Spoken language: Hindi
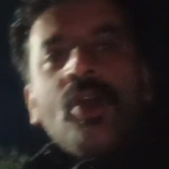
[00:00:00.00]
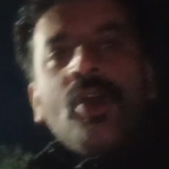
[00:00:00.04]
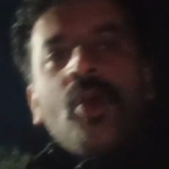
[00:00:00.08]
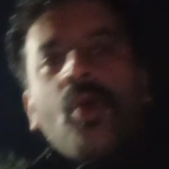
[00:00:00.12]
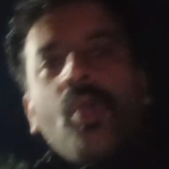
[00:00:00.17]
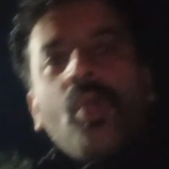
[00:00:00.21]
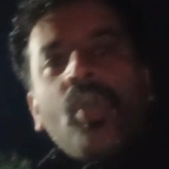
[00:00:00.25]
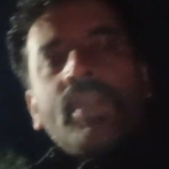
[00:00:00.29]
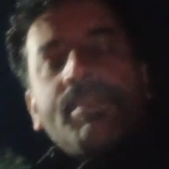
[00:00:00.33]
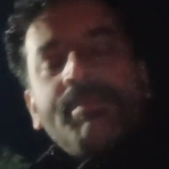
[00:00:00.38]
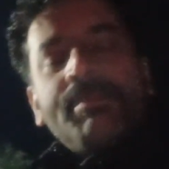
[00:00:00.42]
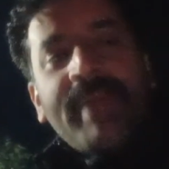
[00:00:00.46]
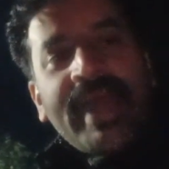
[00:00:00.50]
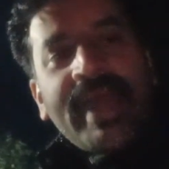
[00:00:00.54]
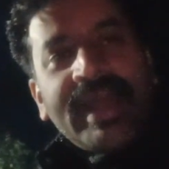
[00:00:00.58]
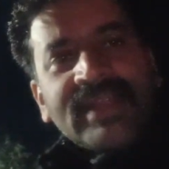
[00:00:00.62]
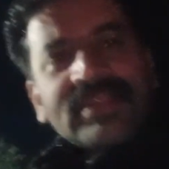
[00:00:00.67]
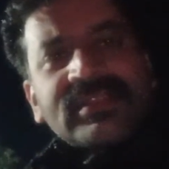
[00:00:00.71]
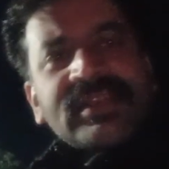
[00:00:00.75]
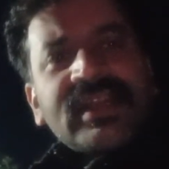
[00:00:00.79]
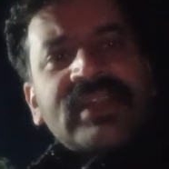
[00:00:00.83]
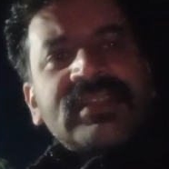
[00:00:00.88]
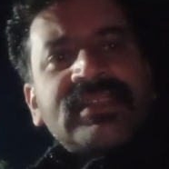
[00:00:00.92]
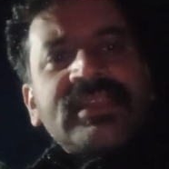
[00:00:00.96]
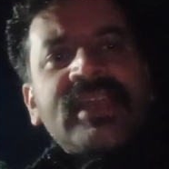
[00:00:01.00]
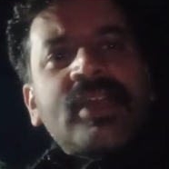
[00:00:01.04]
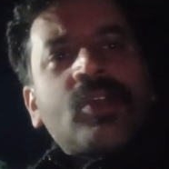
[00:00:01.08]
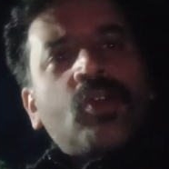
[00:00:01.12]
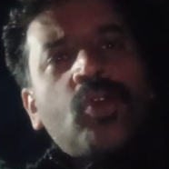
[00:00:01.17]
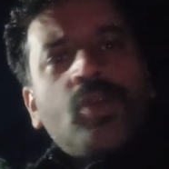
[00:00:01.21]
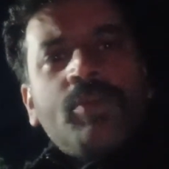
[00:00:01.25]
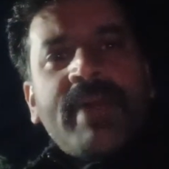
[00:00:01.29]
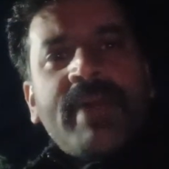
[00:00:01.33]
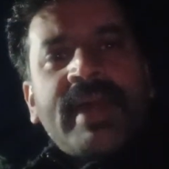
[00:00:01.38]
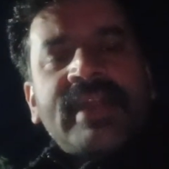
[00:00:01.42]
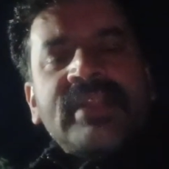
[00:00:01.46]
और मेहनत करते हैं
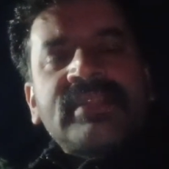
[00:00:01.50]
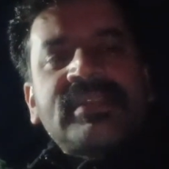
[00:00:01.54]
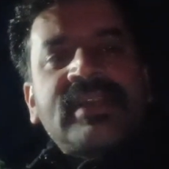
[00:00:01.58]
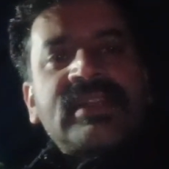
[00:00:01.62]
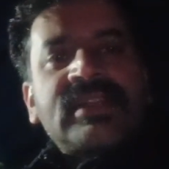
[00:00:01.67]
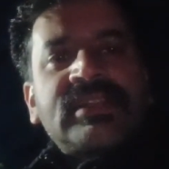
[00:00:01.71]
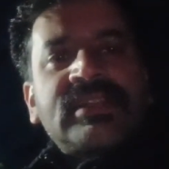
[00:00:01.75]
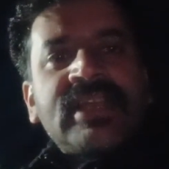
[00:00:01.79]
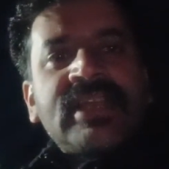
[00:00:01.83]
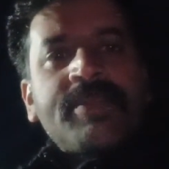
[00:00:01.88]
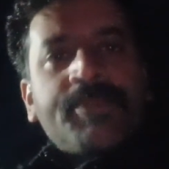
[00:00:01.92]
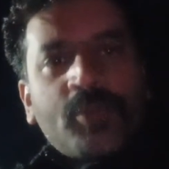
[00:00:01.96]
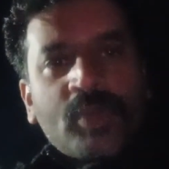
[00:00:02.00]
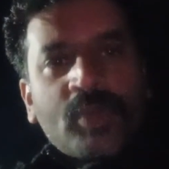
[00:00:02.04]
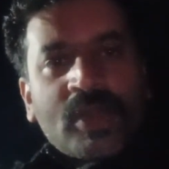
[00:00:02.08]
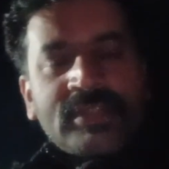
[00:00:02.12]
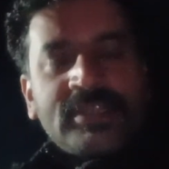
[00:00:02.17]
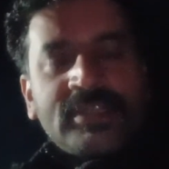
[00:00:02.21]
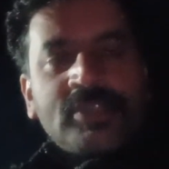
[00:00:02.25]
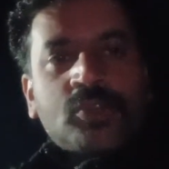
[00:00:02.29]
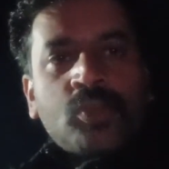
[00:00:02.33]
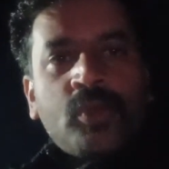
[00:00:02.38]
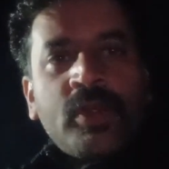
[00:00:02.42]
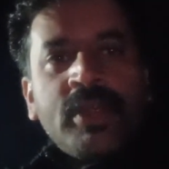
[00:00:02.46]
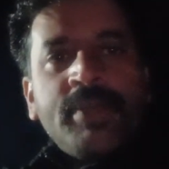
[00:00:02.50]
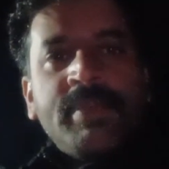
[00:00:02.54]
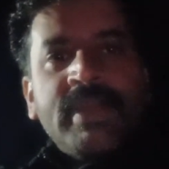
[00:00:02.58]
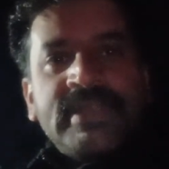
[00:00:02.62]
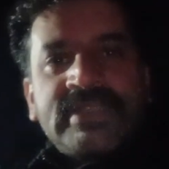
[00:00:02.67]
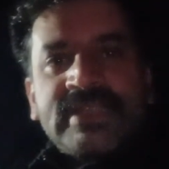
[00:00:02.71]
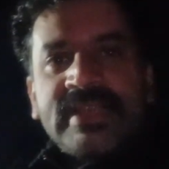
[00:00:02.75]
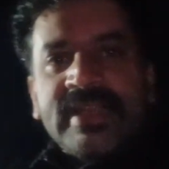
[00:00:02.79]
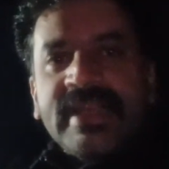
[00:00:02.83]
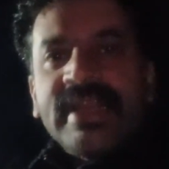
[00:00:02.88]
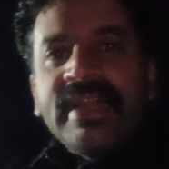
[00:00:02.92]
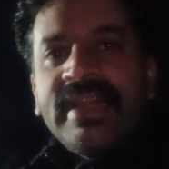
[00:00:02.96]
खूब मेहनत करते हैं पूरा दिन तूड़ी
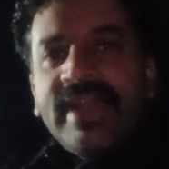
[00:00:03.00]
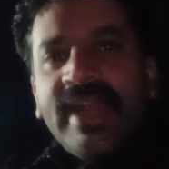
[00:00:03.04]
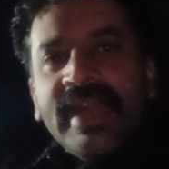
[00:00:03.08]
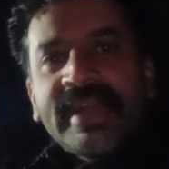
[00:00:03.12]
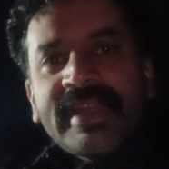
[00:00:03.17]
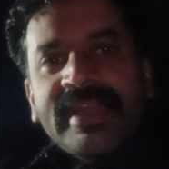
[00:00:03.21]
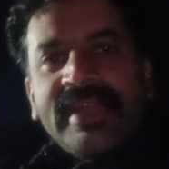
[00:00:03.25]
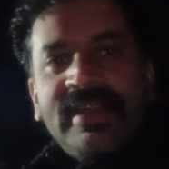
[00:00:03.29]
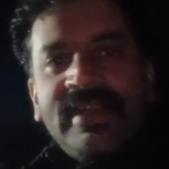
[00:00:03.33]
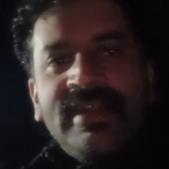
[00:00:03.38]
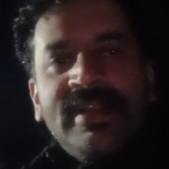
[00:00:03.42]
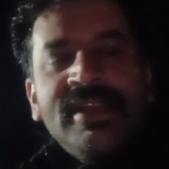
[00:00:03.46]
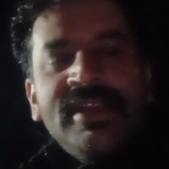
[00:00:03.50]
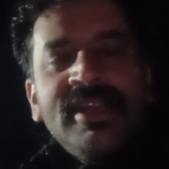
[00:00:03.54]
बेचेंगे लेकिन